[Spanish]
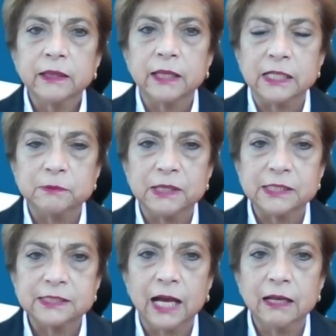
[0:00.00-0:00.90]

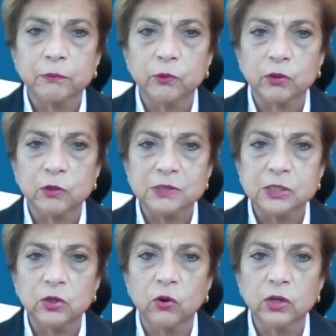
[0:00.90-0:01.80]
transversal por
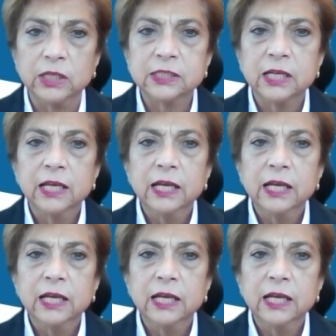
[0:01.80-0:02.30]
divisiones